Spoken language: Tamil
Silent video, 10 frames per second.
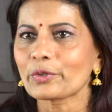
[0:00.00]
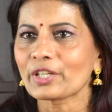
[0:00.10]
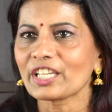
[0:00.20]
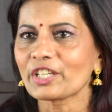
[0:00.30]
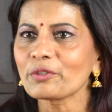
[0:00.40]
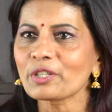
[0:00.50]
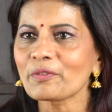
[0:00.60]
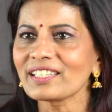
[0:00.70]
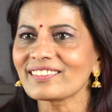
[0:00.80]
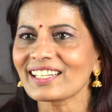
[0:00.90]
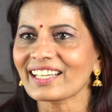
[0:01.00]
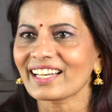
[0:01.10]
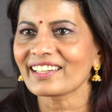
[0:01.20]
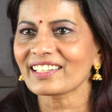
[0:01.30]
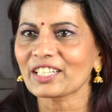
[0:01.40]
ஒரு இருபது வயசில்
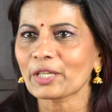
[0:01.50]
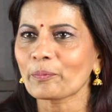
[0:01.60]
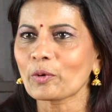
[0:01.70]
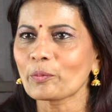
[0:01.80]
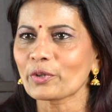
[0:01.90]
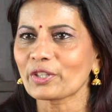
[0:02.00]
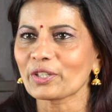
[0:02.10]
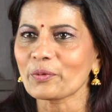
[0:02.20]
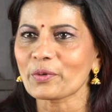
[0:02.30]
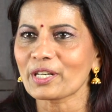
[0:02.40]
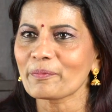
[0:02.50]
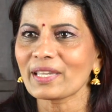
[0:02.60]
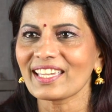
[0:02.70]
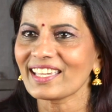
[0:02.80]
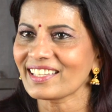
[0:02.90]
கல்யாணம் கட்டி போகும்போது
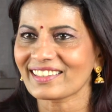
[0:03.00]
ஒன்றுமே